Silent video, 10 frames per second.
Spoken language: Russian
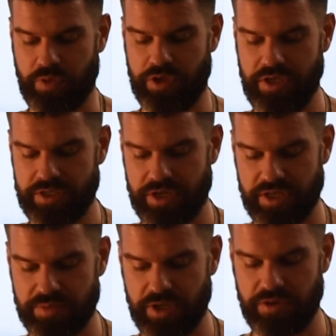если
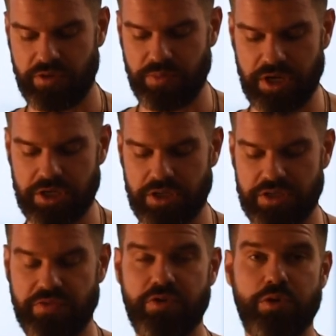рассматривать Marshall
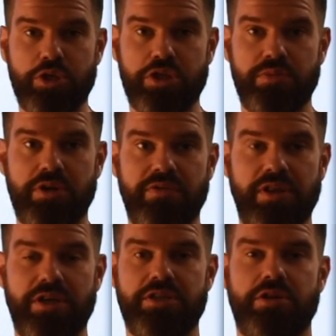с выключенным
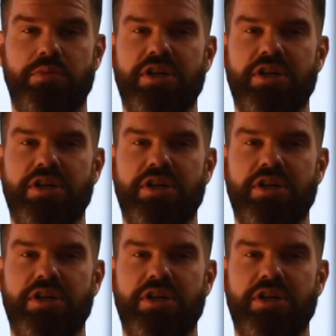эквалайзером.